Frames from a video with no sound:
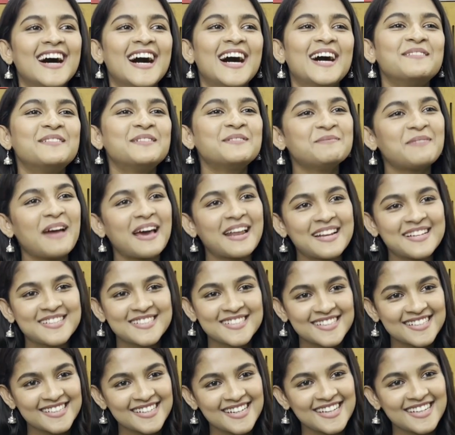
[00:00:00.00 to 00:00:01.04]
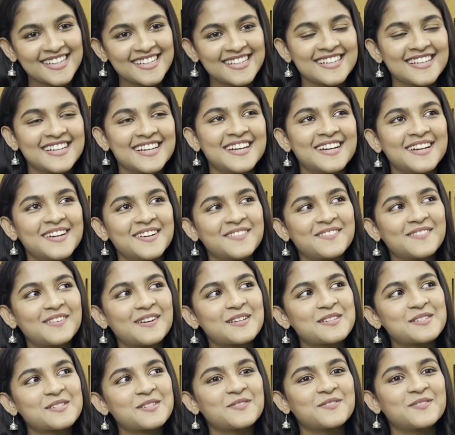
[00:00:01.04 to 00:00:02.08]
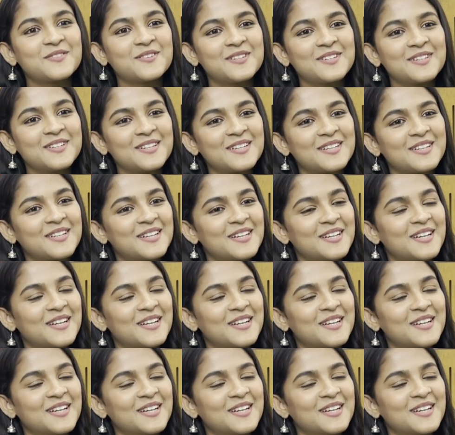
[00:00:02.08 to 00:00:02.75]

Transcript: আমার ম্যানেজার নেই সামনে আসবে হয়তো